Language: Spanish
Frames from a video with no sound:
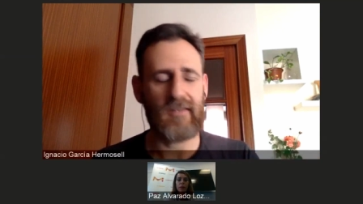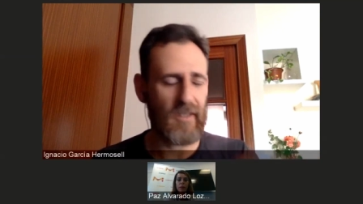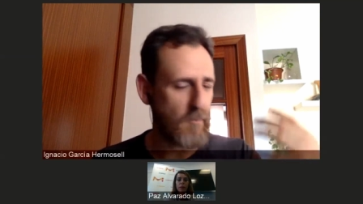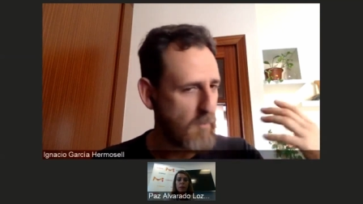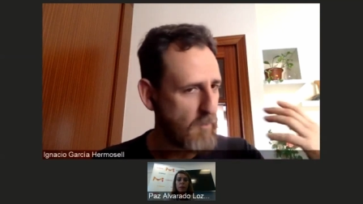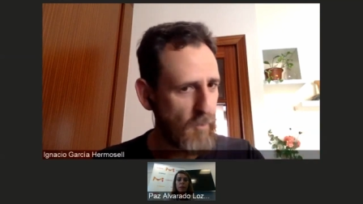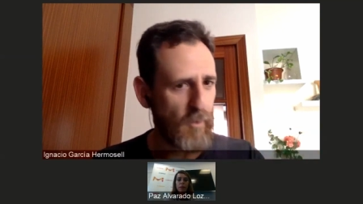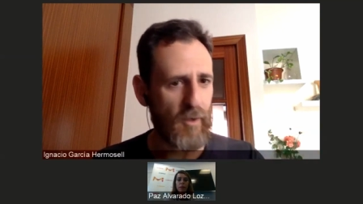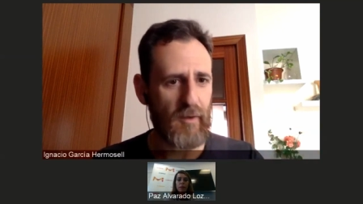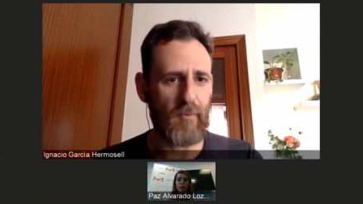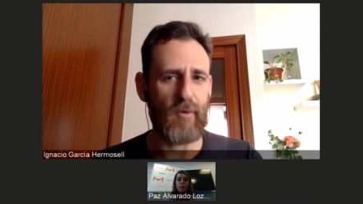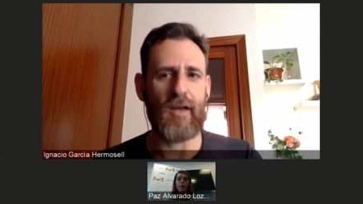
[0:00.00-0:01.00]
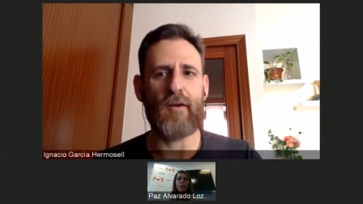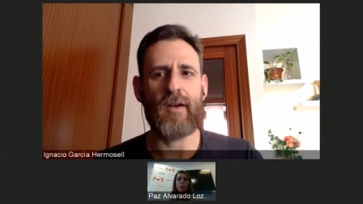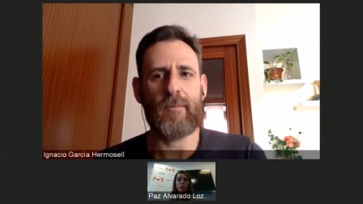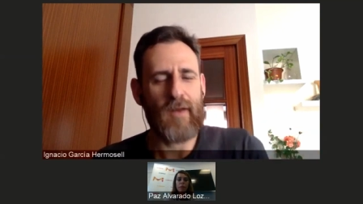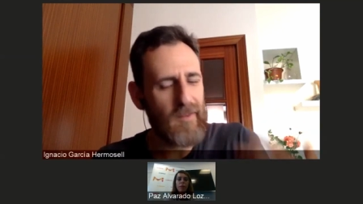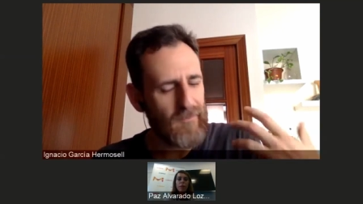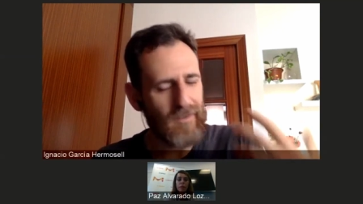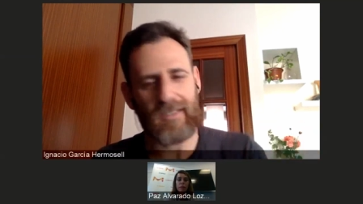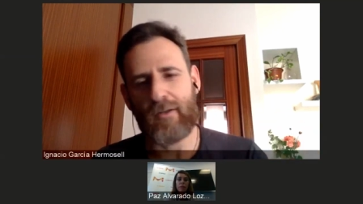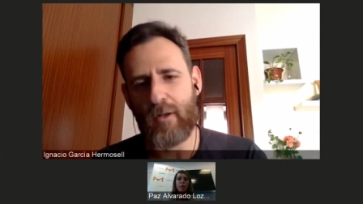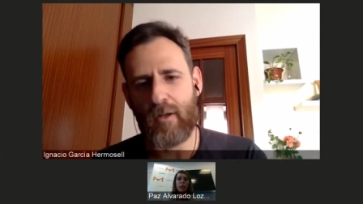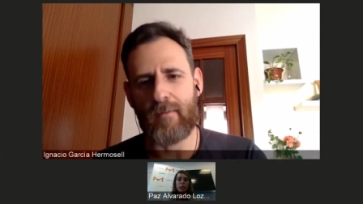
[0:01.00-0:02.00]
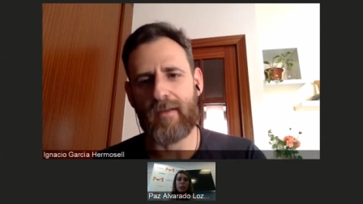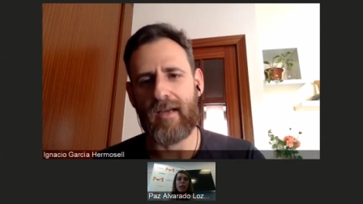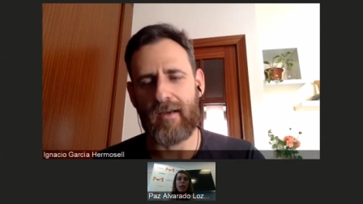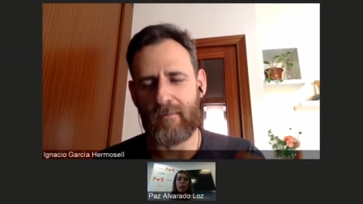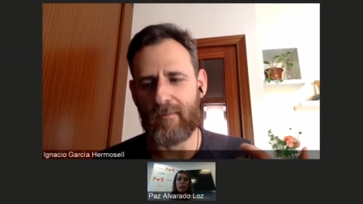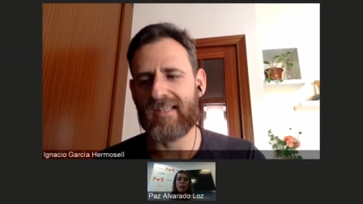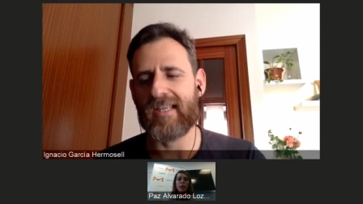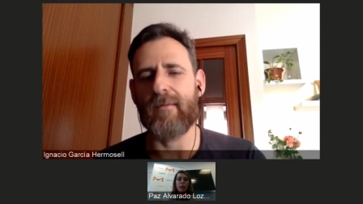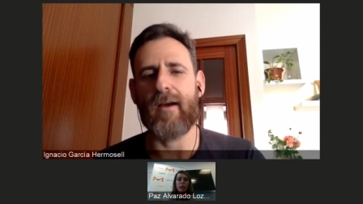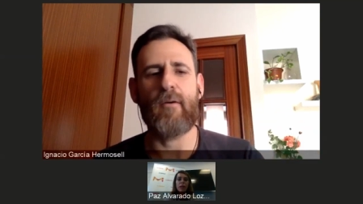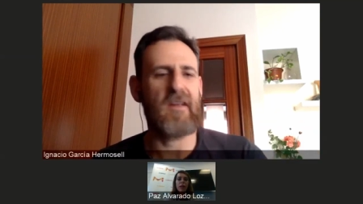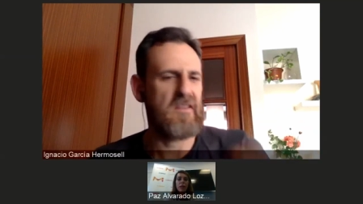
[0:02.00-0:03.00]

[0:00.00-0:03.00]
Tenemos muy buenos divulgadores, pero hace falta todavía más trabajo,